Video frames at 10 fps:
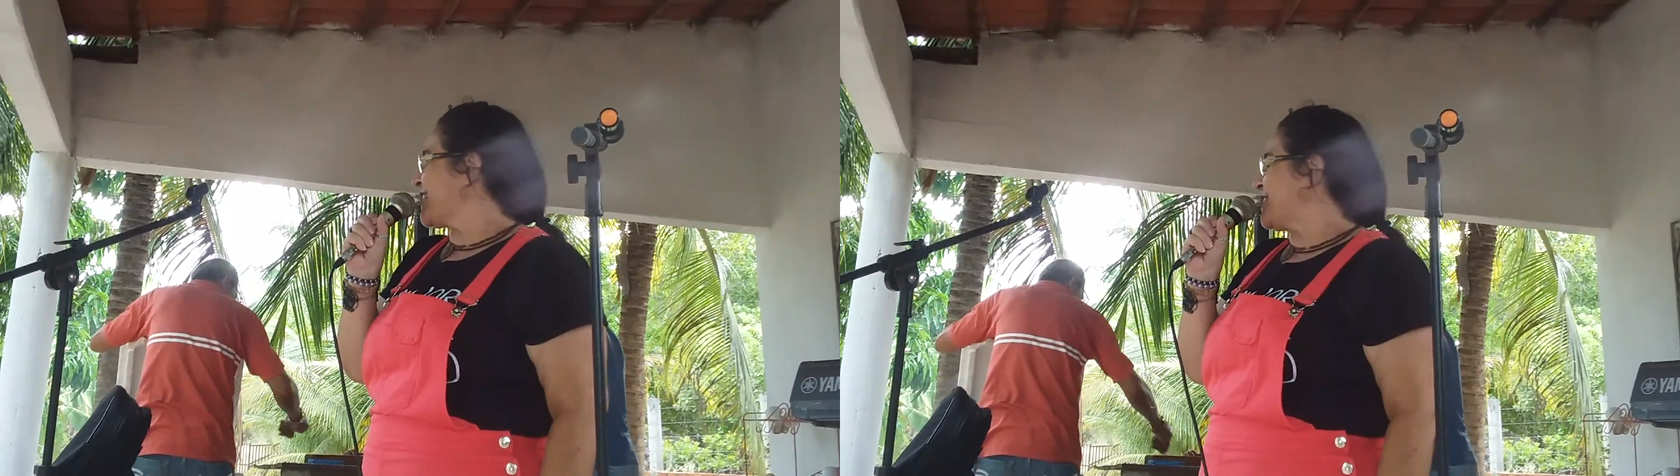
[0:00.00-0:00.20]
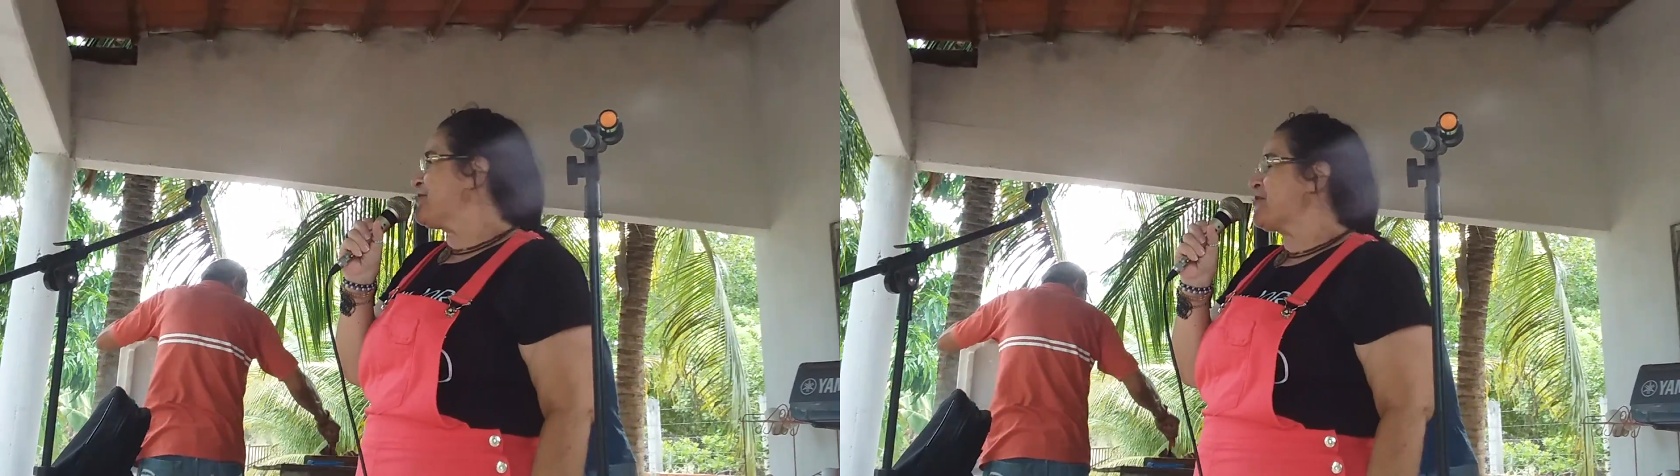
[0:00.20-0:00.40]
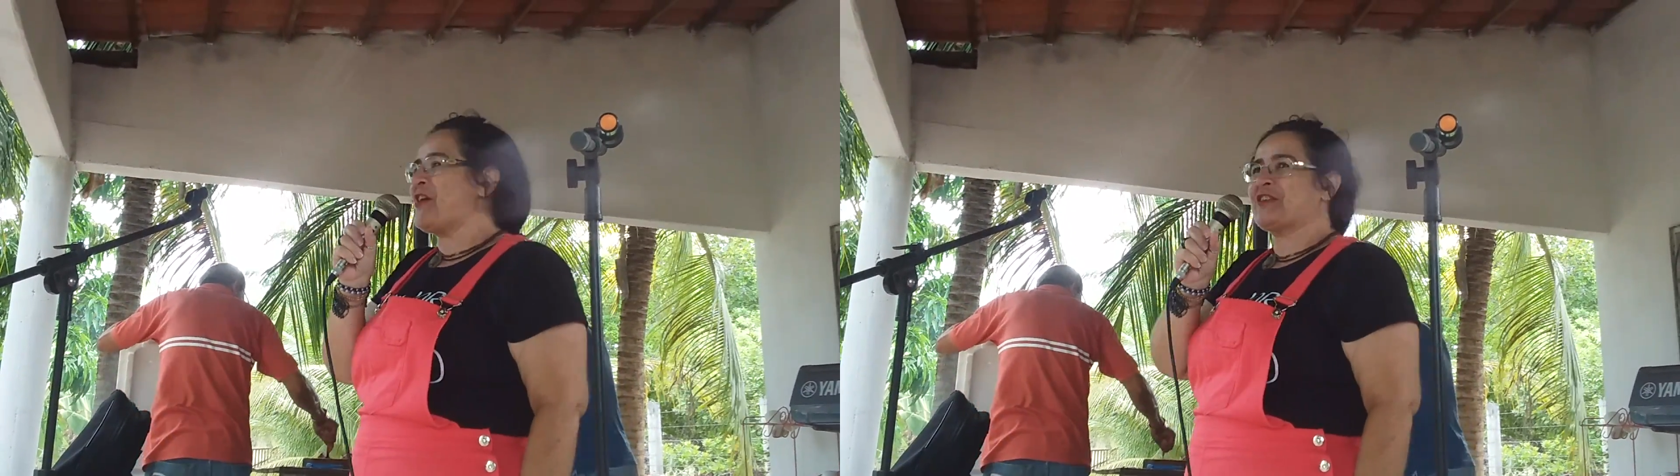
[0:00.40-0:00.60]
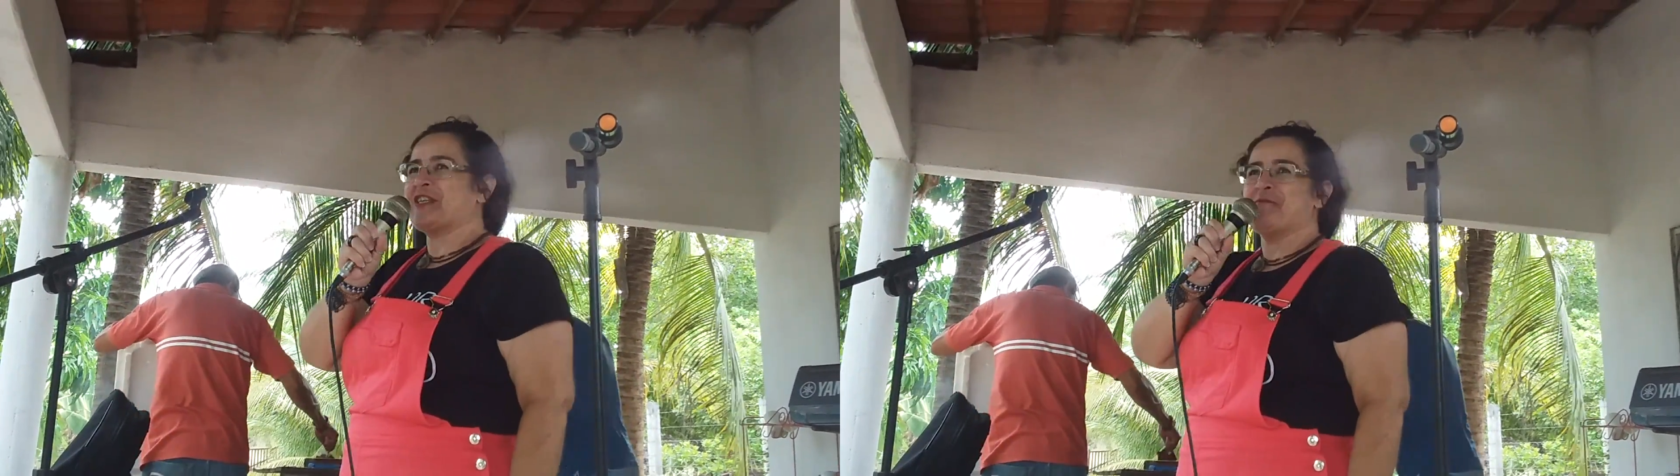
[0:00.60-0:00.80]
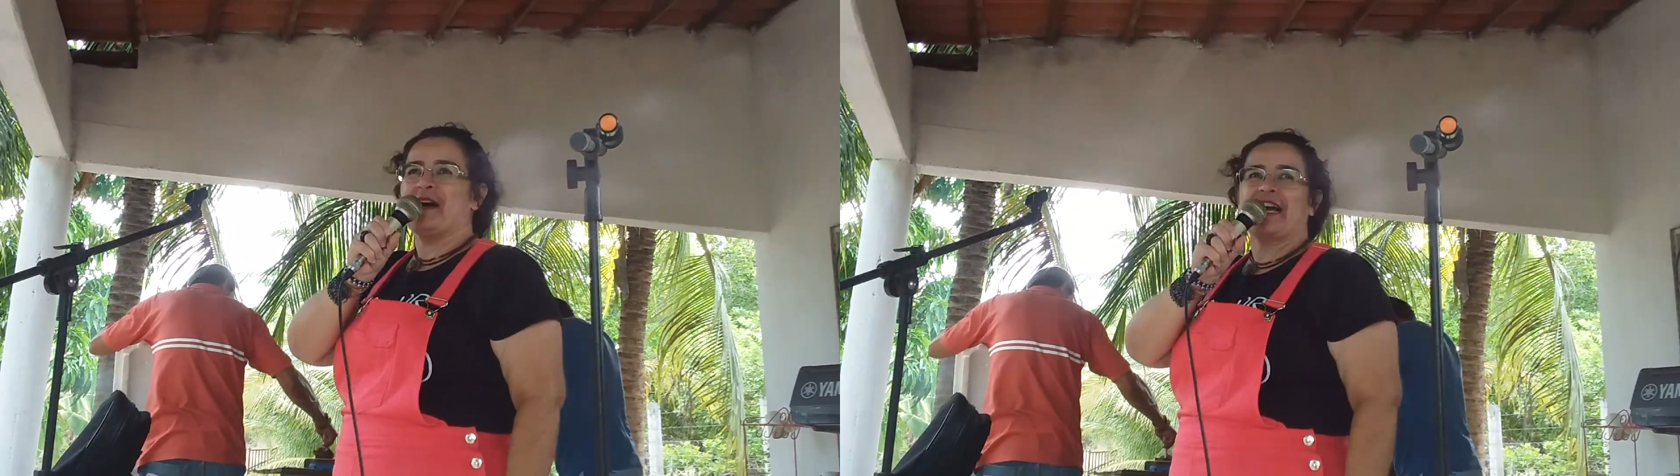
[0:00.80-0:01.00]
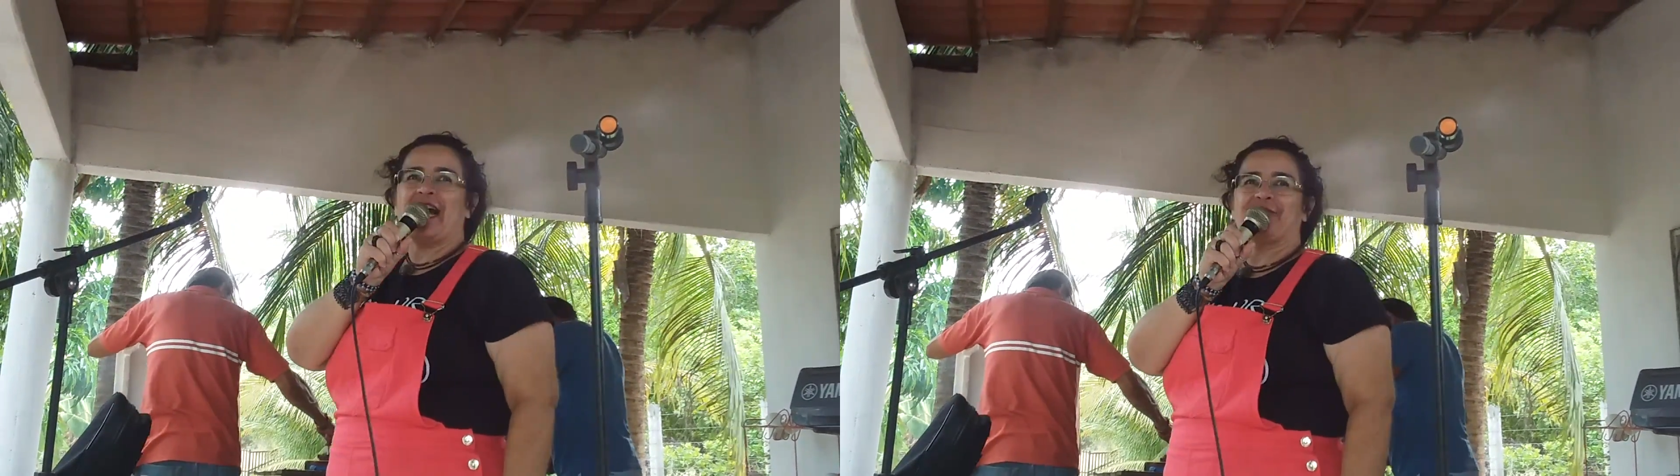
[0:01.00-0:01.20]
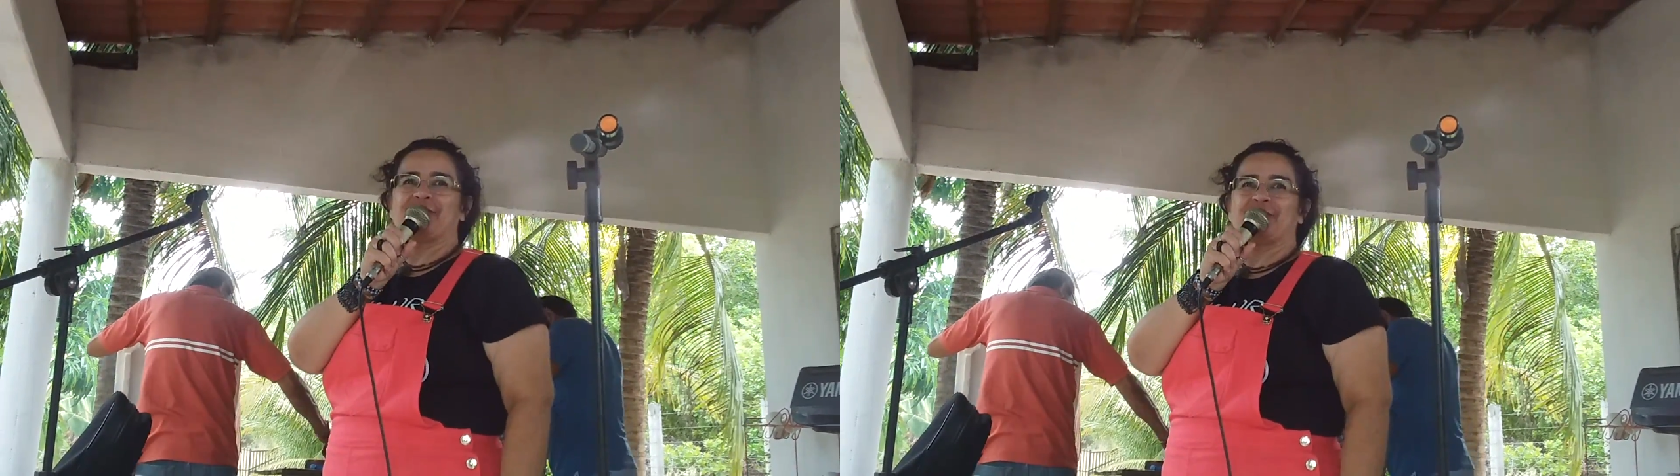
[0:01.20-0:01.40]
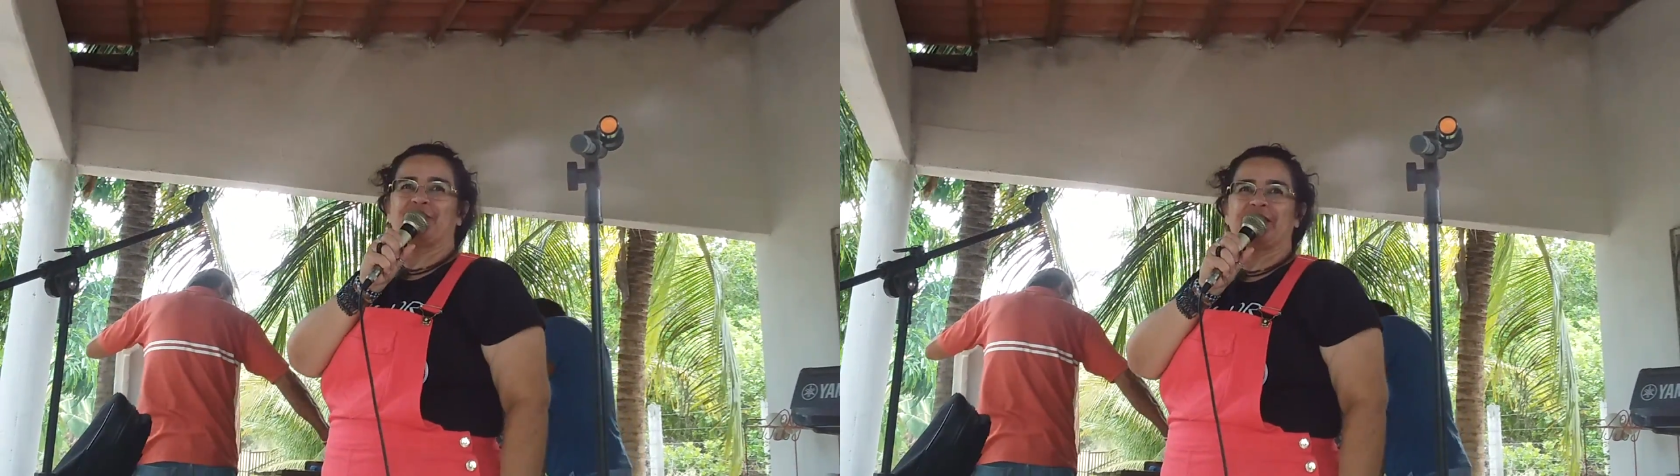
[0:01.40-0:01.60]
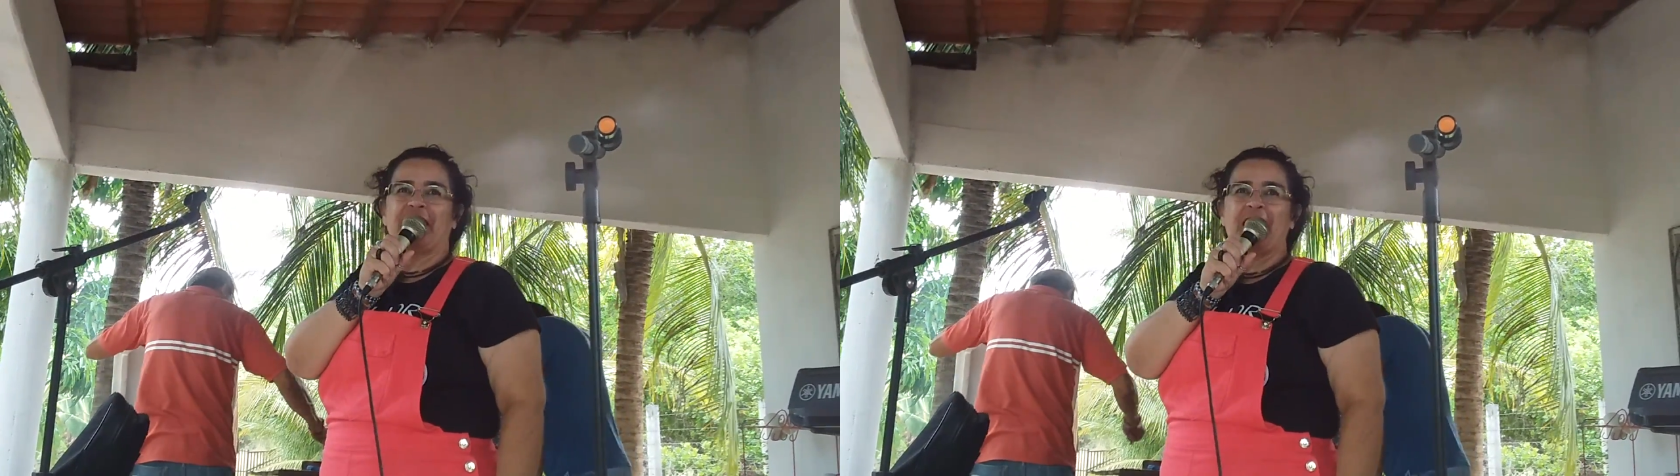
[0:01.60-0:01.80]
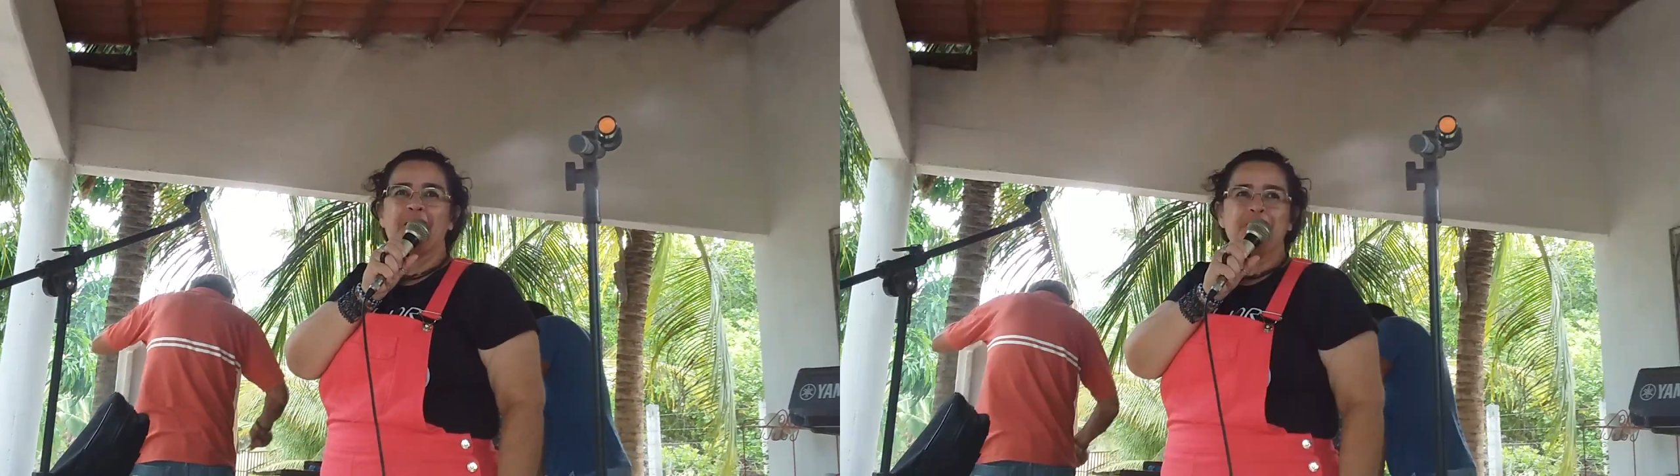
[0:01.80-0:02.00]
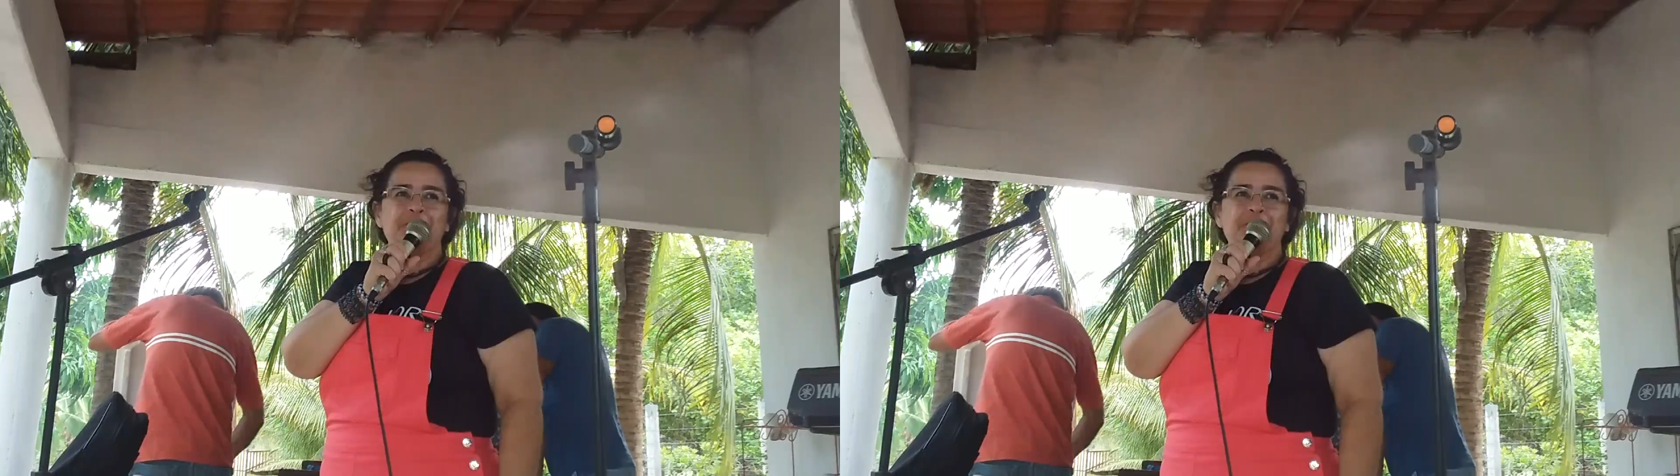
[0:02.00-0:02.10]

que não gosta de mangá dos outros, né?